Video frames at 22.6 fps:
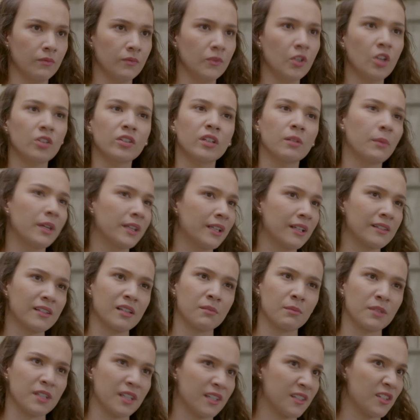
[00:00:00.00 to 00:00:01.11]
No te metas
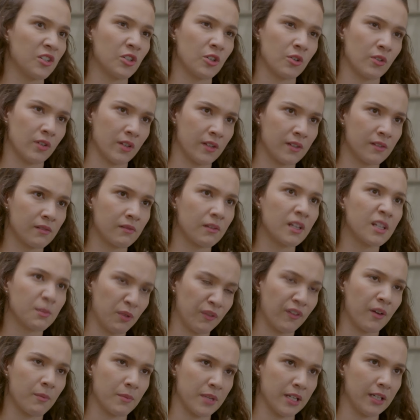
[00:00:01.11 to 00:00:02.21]
en mis decisiones. Es
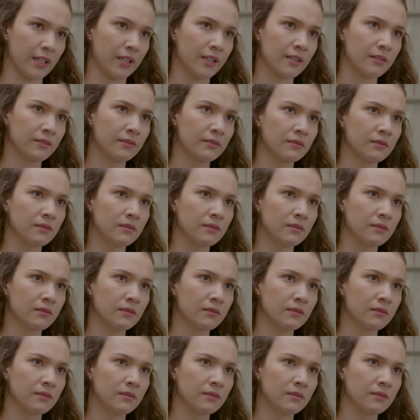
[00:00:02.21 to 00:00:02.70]
mi familia.